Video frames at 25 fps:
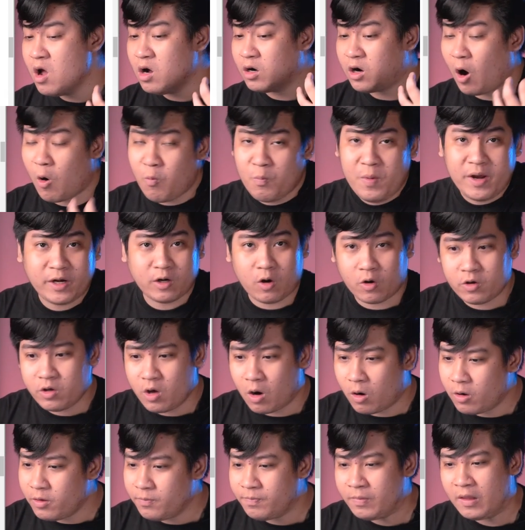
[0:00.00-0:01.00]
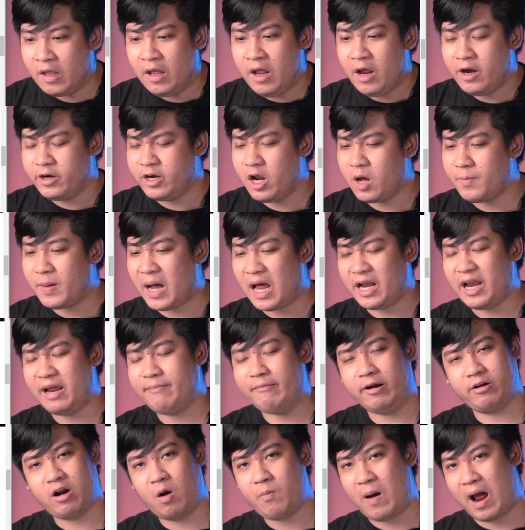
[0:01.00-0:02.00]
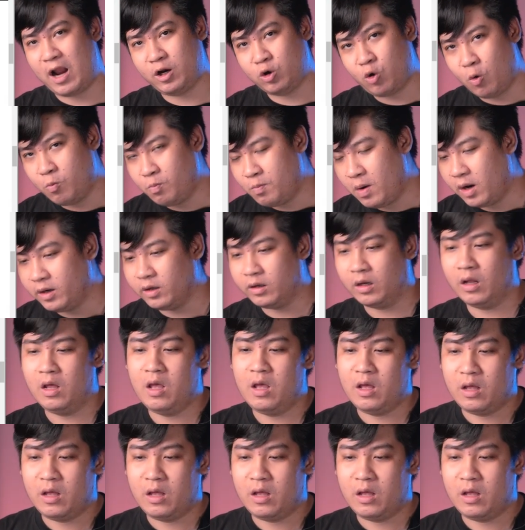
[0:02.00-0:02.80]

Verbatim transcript: không biết nói dối nếu mà anh em là đồng hành cùng mình